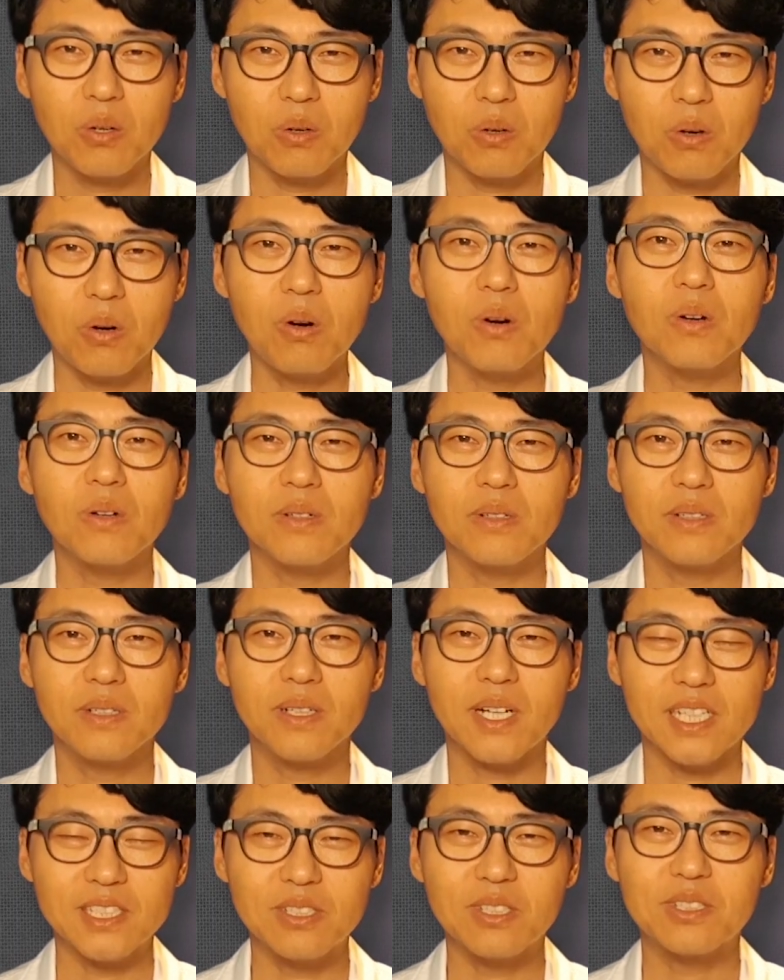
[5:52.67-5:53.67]
꼭
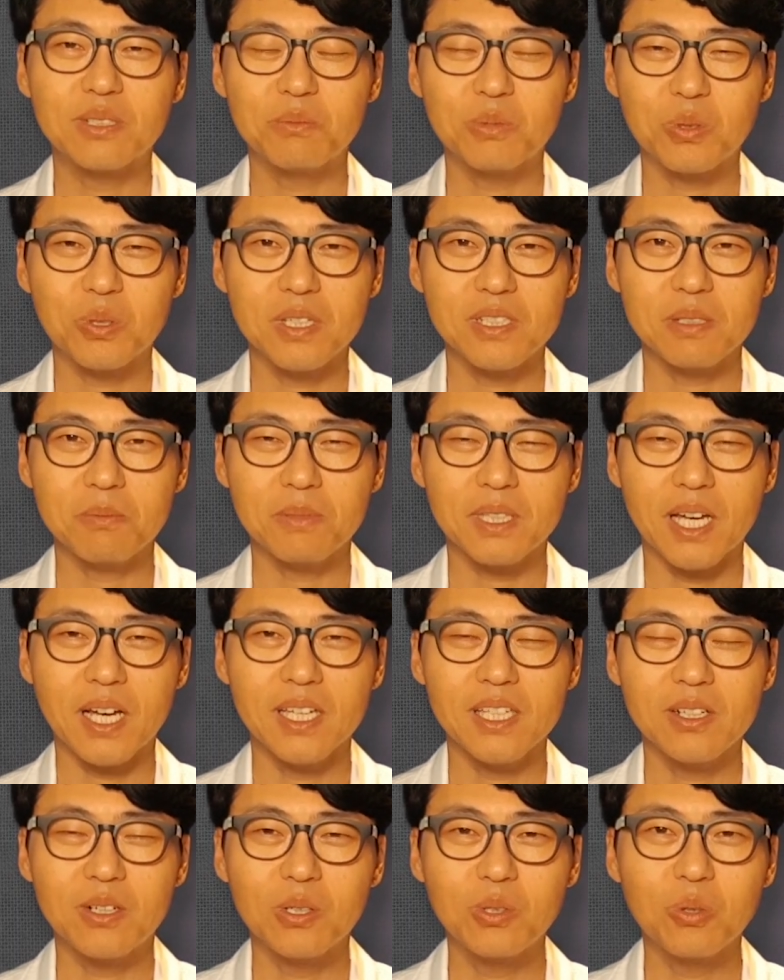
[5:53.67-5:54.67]
가지셨으면 좋겠습니다.
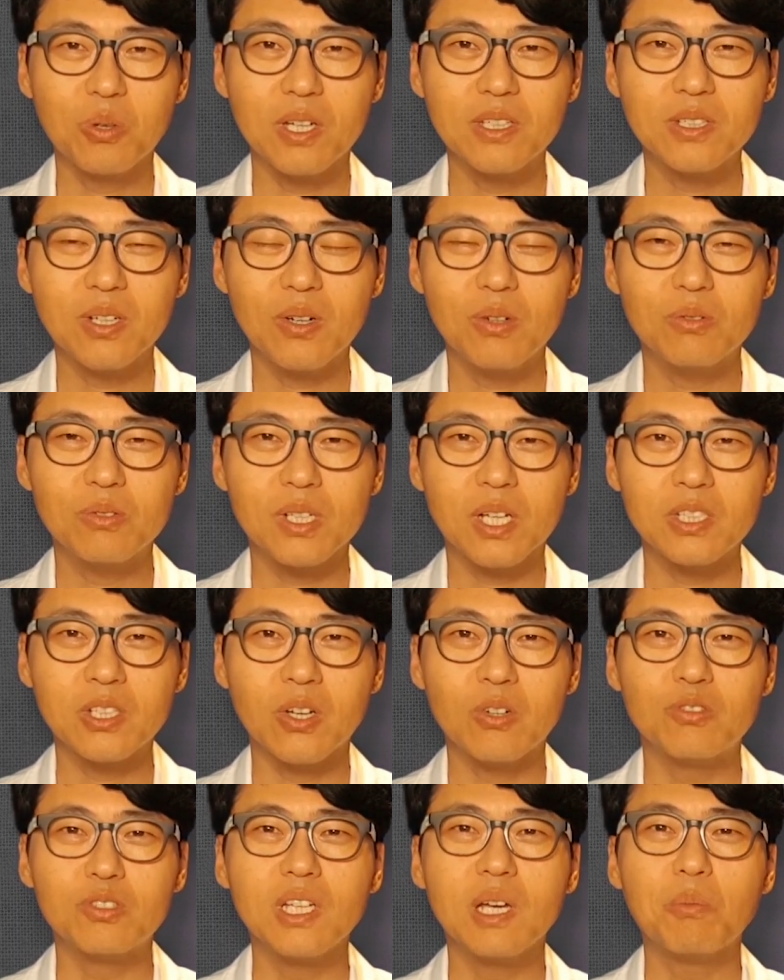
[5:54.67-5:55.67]
이걸 통해서
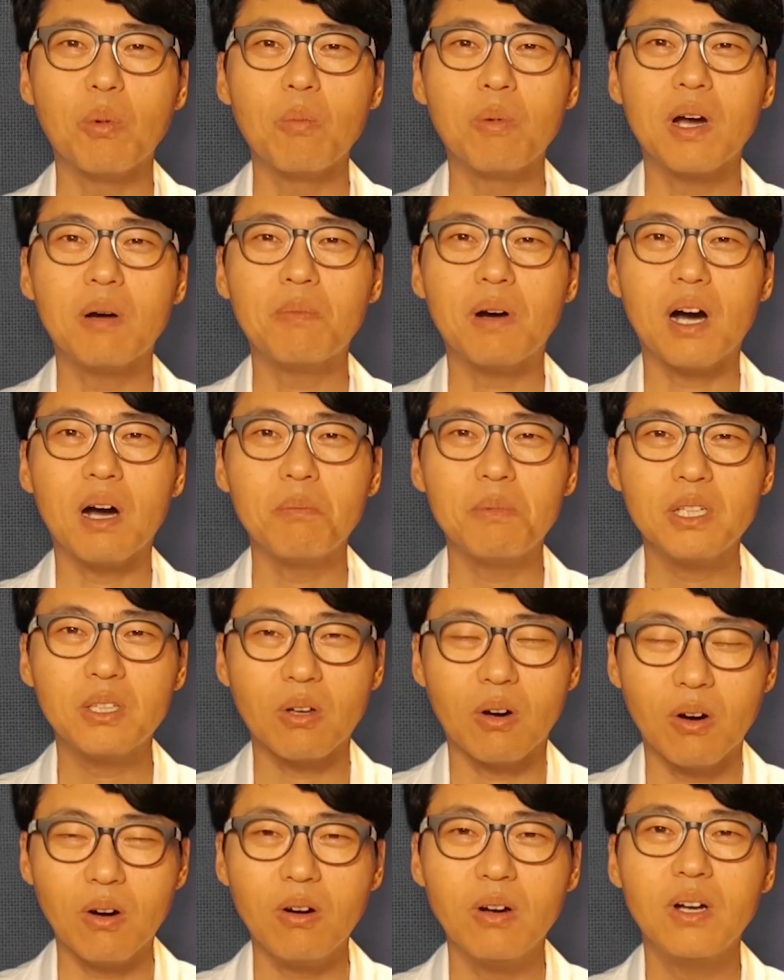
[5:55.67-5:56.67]
우리의 몸과 마음이
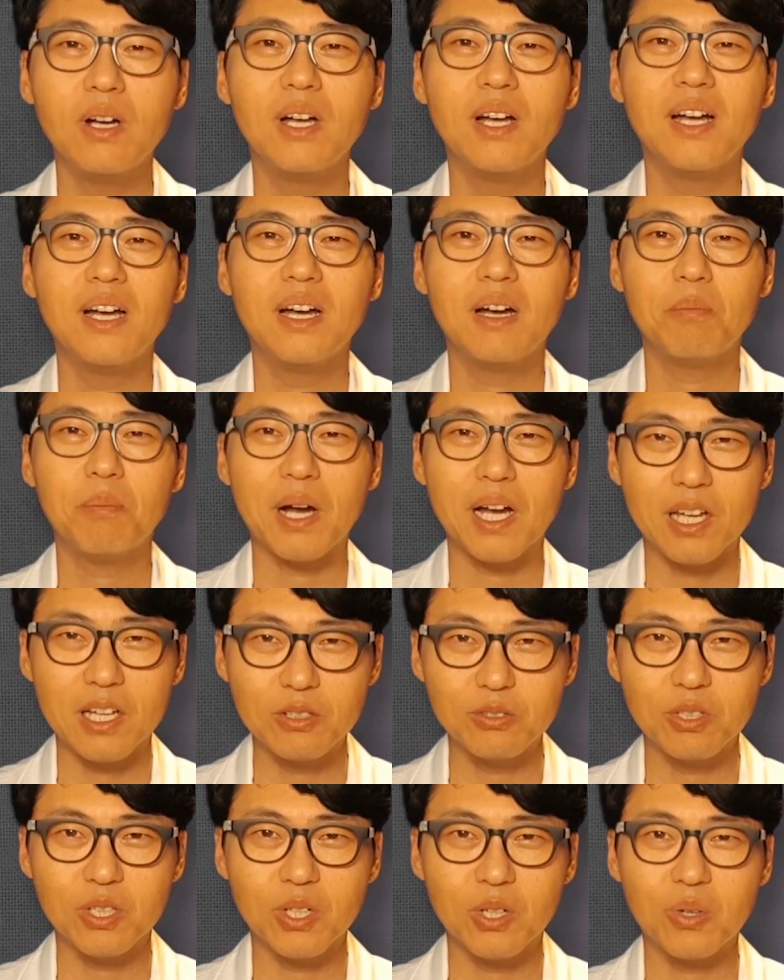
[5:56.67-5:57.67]
더
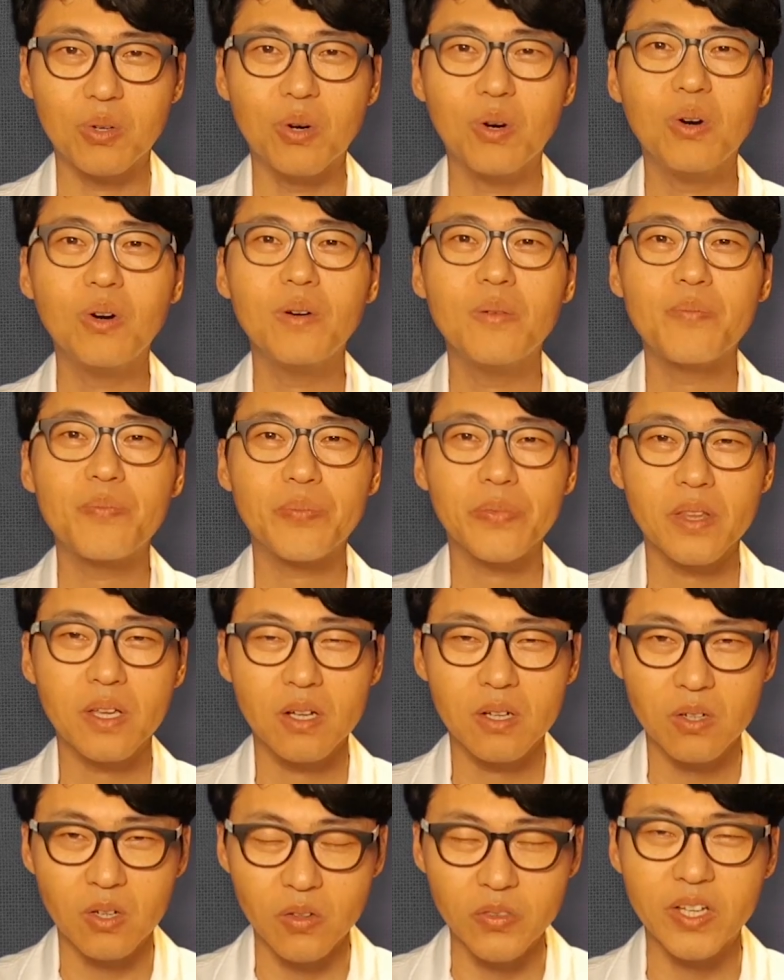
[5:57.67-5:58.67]
바뀔 수 있고
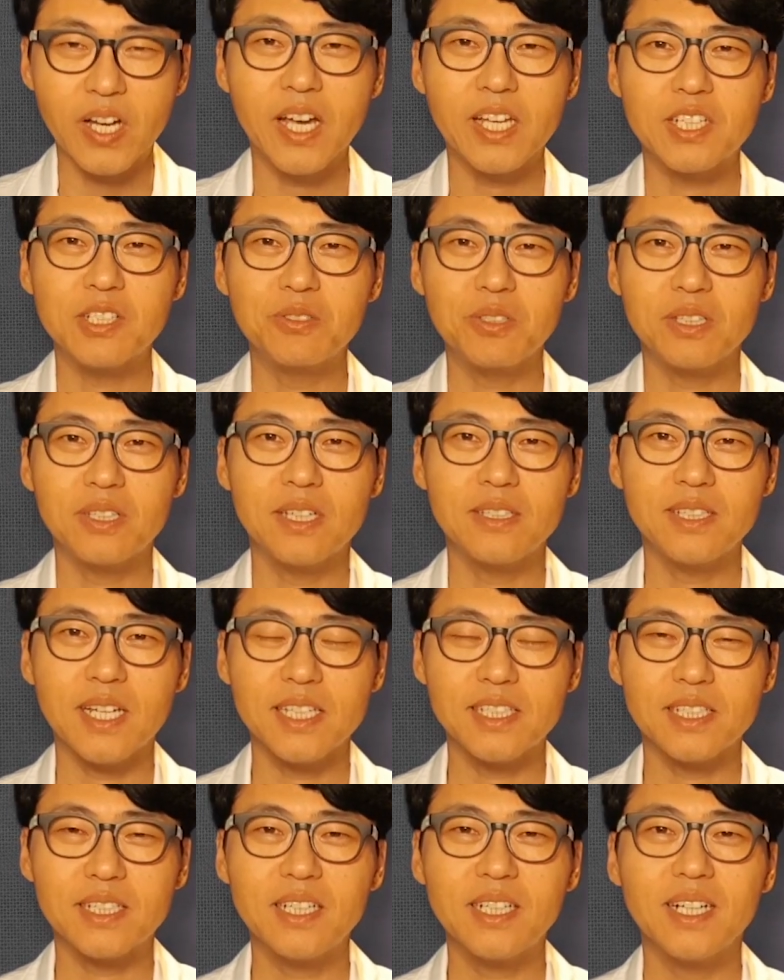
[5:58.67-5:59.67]
건강해질 수 있다는
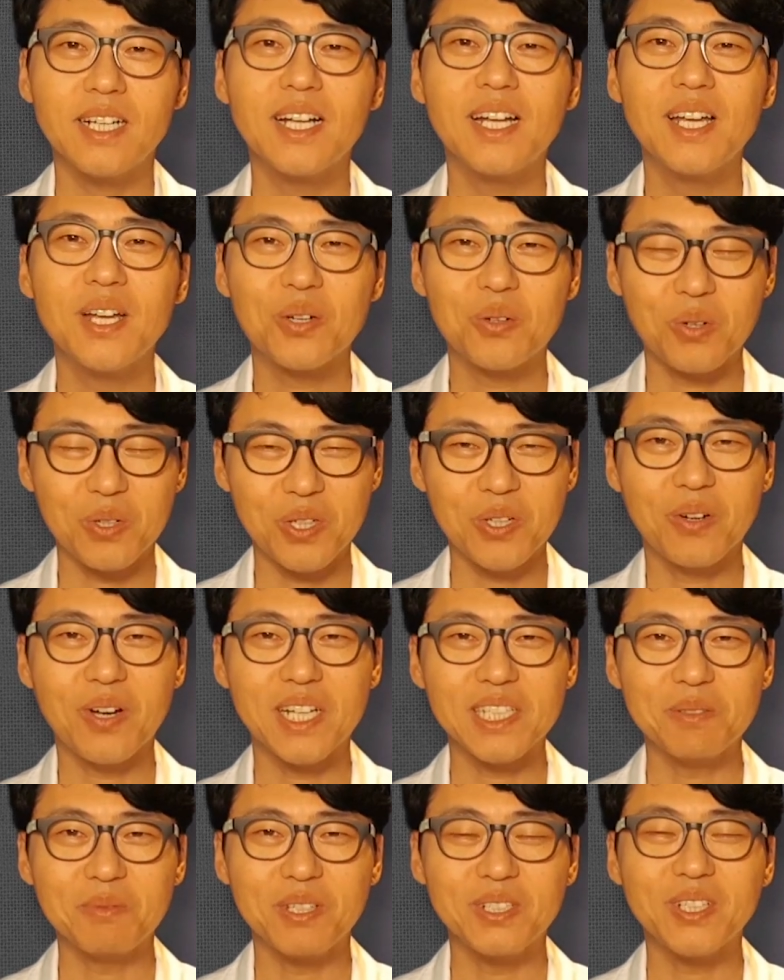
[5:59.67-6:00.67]
사실을 꼭
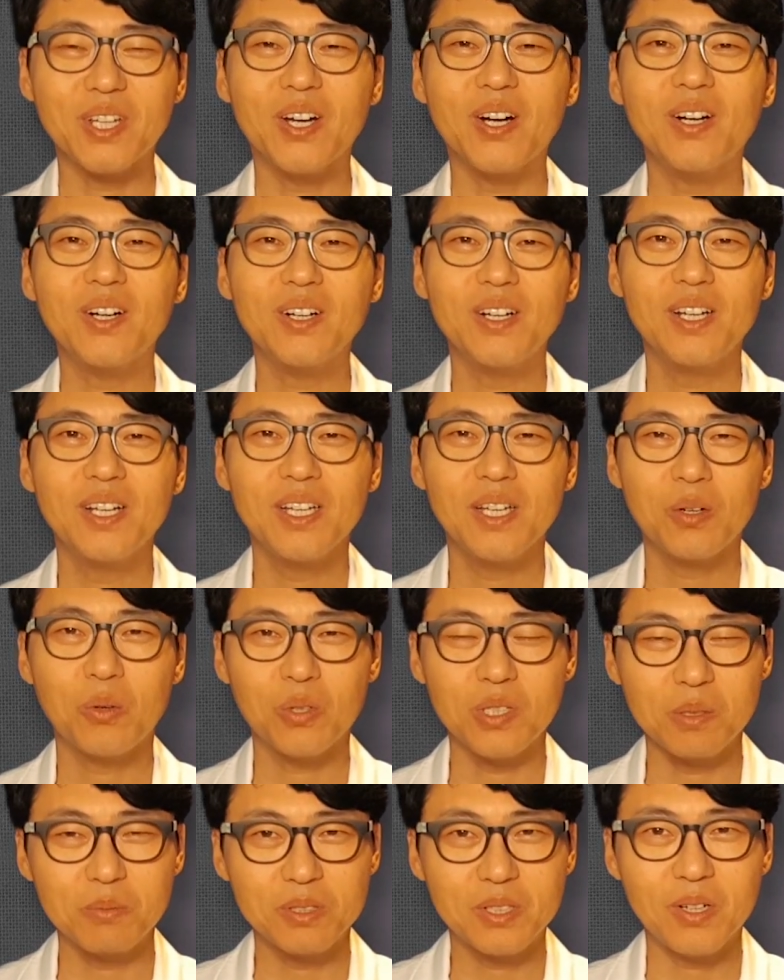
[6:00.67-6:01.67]
기억하시면서요.
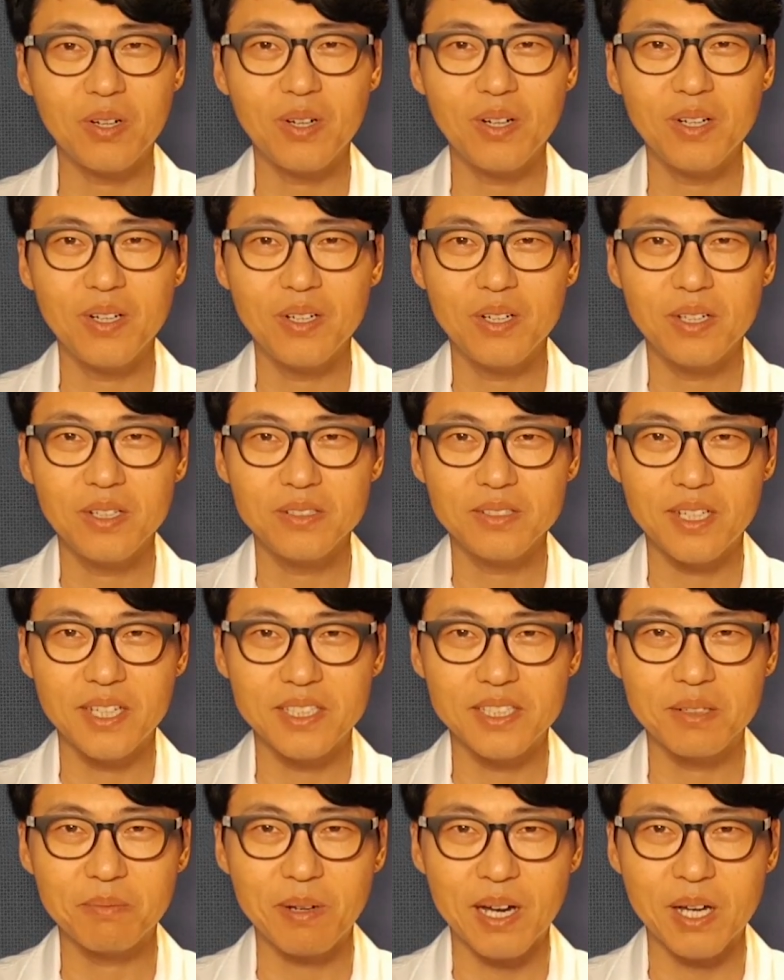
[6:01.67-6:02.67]
오늘부터 제가 지금